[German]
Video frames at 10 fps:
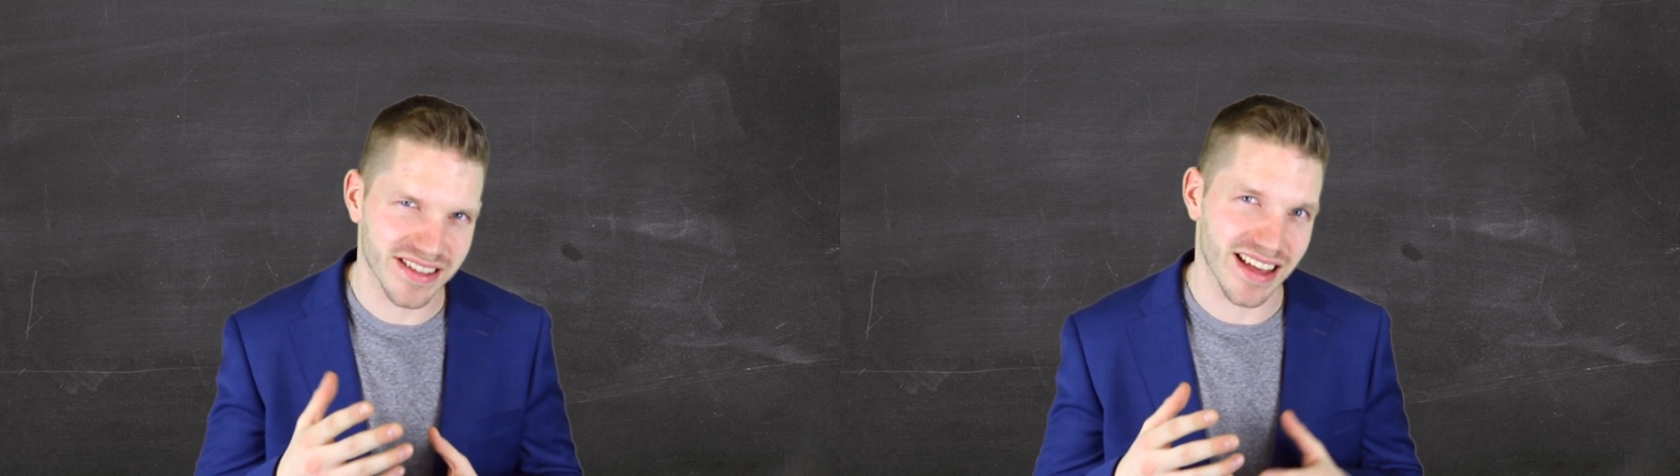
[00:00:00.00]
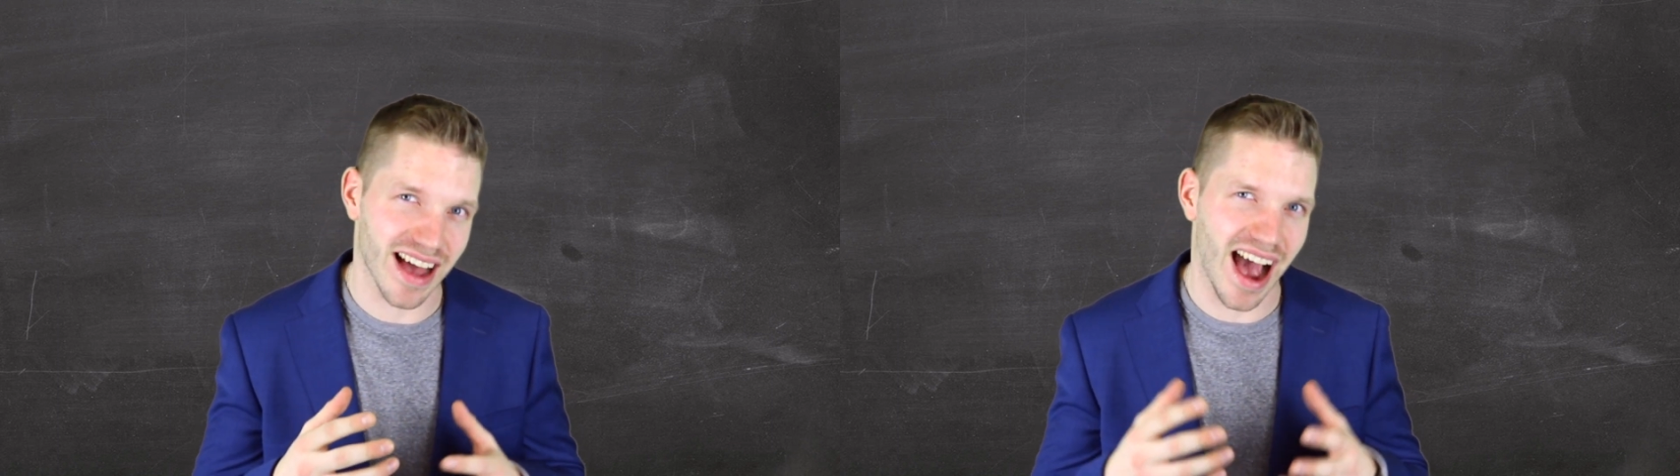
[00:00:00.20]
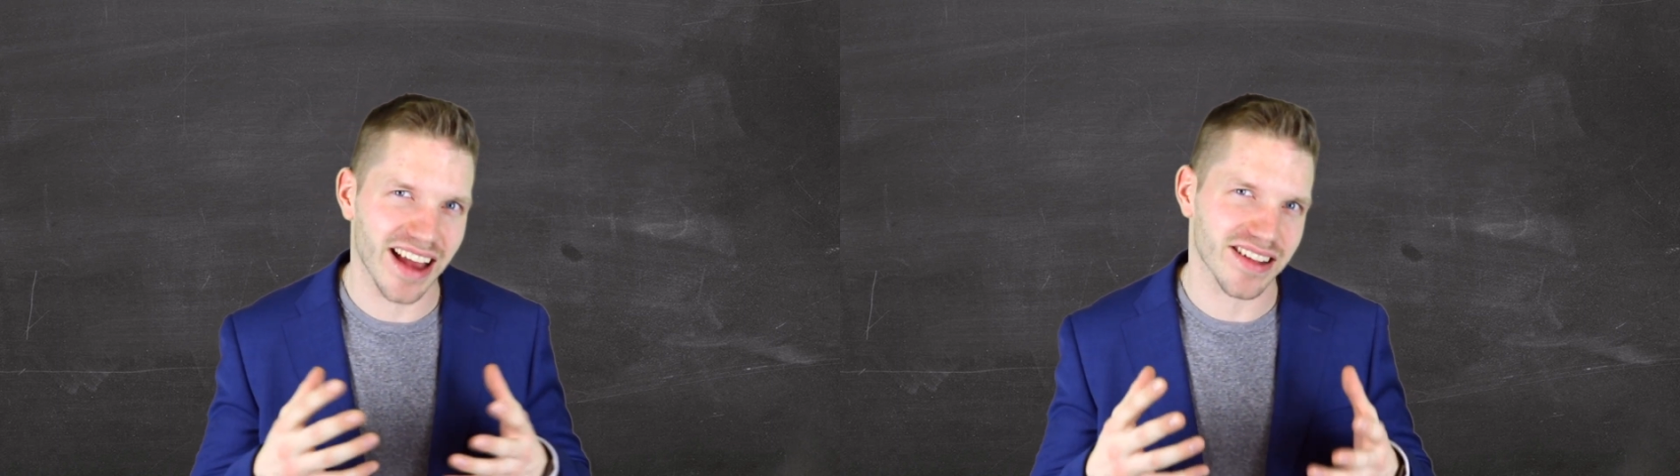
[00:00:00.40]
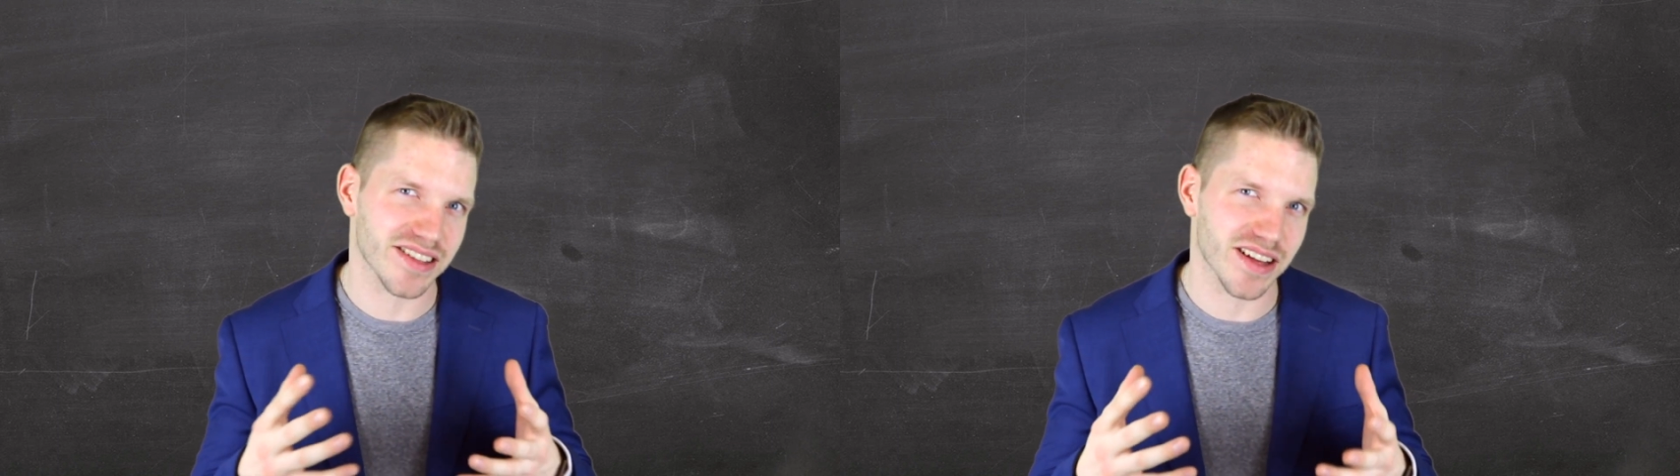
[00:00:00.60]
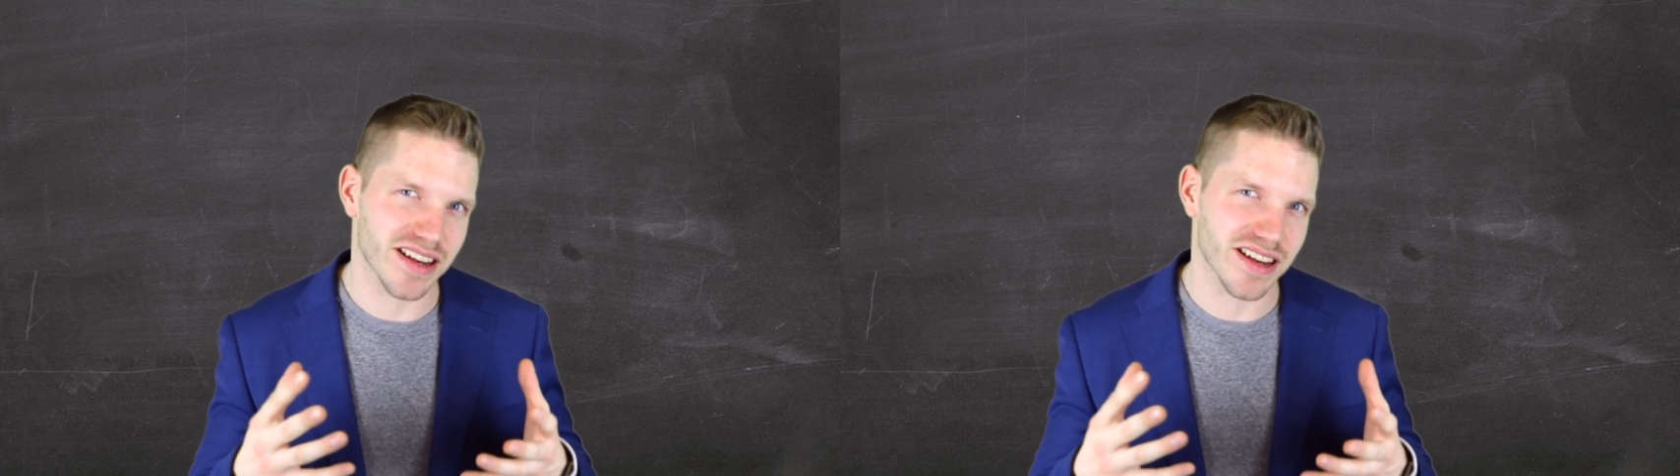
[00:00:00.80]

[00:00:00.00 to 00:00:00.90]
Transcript: der einer dieser